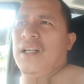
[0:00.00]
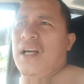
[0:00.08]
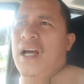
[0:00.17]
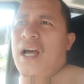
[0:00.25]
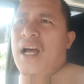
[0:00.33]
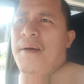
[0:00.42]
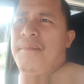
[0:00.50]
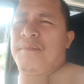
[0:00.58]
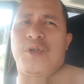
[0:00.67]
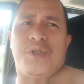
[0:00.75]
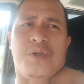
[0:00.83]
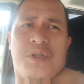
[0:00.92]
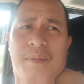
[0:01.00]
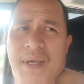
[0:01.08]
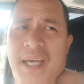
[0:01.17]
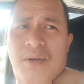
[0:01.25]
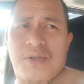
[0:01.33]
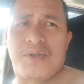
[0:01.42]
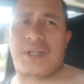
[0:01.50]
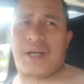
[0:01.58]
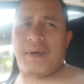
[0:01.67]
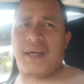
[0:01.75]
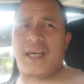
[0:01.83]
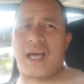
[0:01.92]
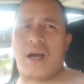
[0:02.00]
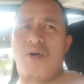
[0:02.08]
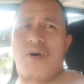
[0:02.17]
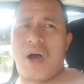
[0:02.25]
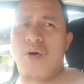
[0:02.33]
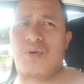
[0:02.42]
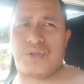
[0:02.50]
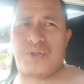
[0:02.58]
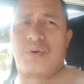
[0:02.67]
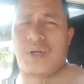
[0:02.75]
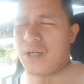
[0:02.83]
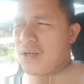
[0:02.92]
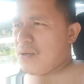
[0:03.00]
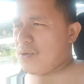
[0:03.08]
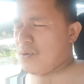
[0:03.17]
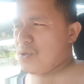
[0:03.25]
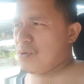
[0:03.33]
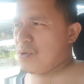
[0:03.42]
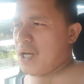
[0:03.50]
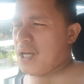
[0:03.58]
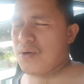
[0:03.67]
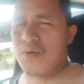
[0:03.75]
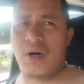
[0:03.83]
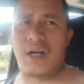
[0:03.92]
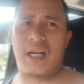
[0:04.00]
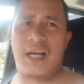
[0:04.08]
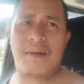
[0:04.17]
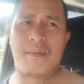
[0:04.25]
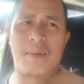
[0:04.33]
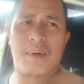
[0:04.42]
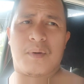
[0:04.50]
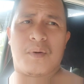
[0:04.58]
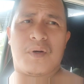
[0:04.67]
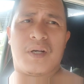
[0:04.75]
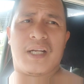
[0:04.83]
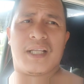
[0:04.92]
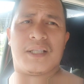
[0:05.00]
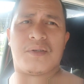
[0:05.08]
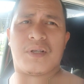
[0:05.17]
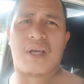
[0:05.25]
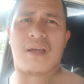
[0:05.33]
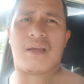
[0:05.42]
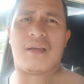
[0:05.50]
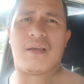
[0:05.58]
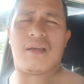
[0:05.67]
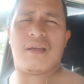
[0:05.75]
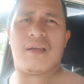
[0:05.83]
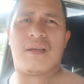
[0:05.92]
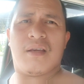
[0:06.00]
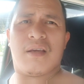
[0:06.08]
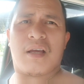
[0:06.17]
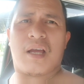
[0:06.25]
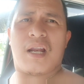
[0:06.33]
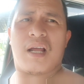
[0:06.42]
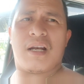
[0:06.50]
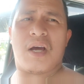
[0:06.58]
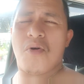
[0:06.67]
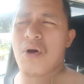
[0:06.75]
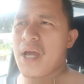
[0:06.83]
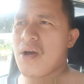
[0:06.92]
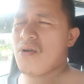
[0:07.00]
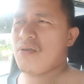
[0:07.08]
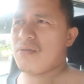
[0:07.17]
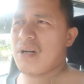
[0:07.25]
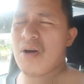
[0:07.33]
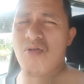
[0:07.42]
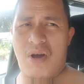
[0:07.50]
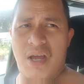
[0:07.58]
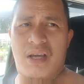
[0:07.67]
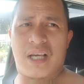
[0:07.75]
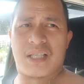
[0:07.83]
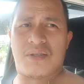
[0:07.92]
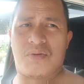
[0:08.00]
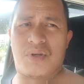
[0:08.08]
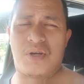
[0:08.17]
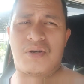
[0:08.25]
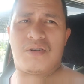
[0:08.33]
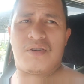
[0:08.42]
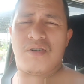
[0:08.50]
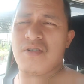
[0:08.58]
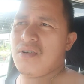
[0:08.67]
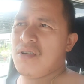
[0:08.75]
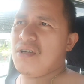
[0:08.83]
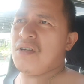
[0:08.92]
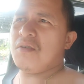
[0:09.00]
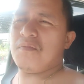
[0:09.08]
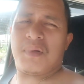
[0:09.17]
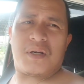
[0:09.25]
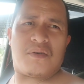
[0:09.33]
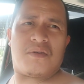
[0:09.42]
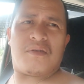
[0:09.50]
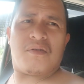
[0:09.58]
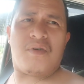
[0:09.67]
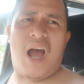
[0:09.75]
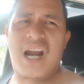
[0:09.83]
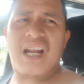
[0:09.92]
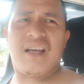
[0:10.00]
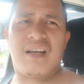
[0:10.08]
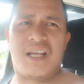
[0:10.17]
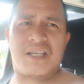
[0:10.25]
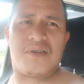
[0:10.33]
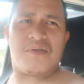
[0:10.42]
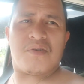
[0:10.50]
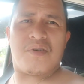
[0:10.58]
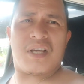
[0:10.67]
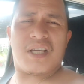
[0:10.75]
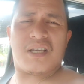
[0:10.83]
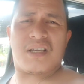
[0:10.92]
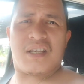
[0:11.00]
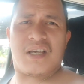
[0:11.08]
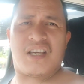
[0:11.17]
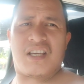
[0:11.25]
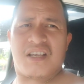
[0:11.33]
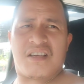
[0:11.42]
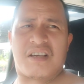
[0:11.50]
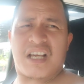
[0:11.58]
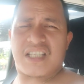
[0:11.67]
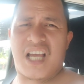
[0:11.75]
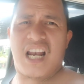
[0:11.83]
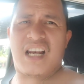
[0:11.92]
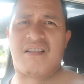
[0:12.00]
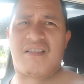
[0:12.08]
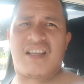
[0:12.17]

um, gusto ta mi, gusto ta mi. Ako ako gusto kay gusto ta kay ko nga dili mag coordinator kay kanang dako kayo dako kayo gasto gyud no pero unaani gid eh, siguro ning kasal